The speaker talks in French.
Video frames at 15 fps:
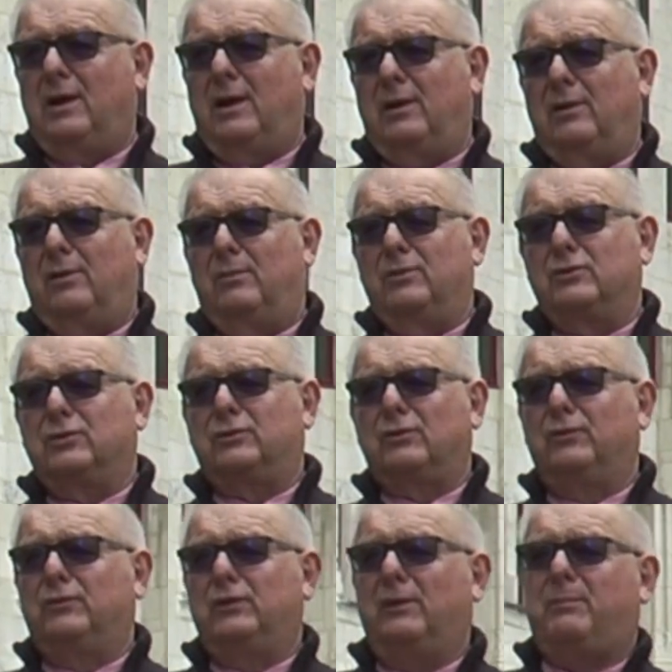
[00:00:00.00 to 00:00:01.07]
Alors moi je
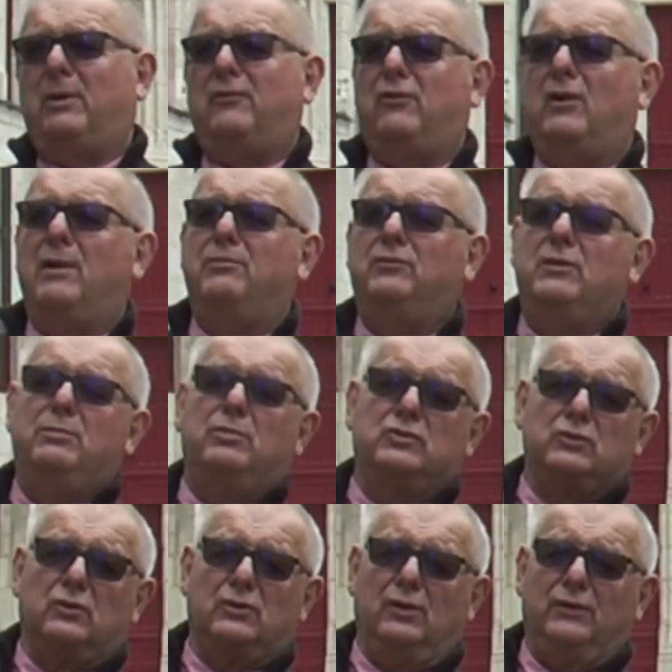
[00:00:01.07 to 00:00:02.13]
trouve ça parfois un petit peu
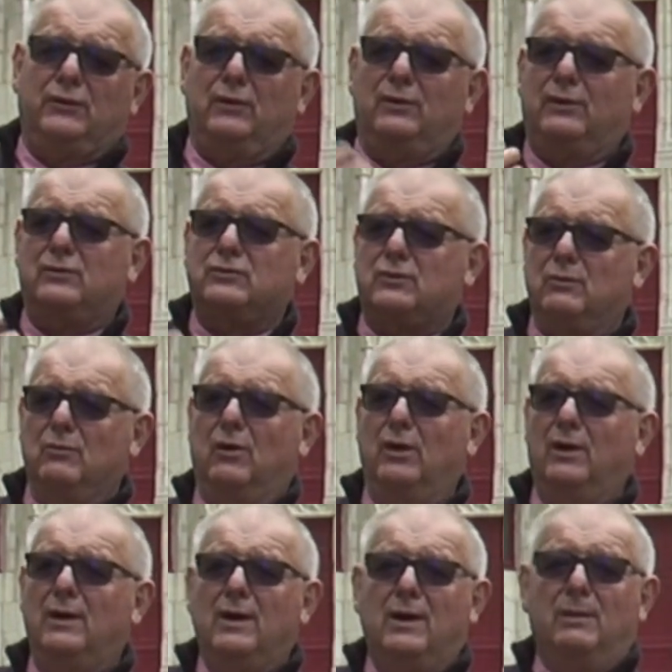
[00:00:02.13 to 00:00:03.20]
choquant, ça n'engage que moi,
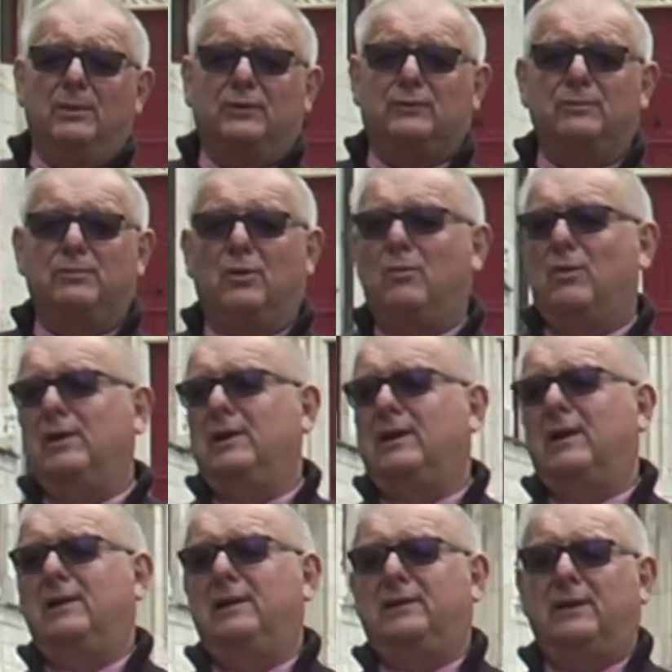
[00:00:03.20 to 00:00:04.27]
parce que pour moi
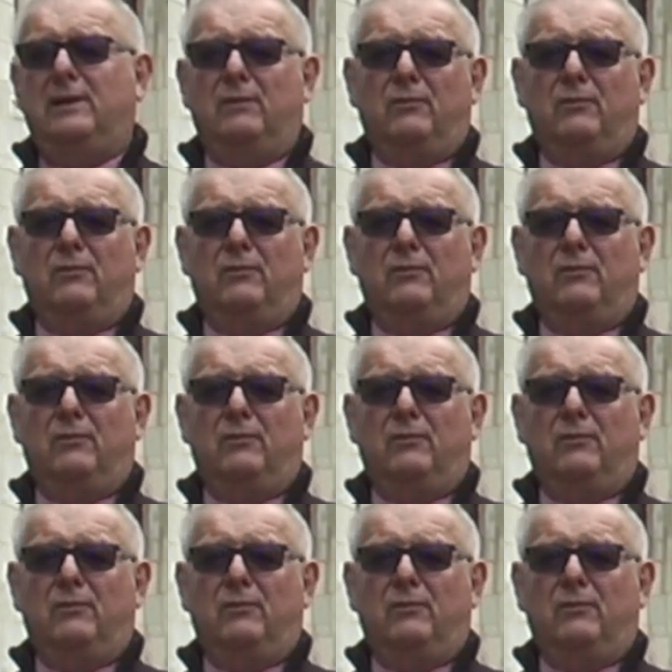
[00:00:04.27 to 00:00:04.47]
l'égalité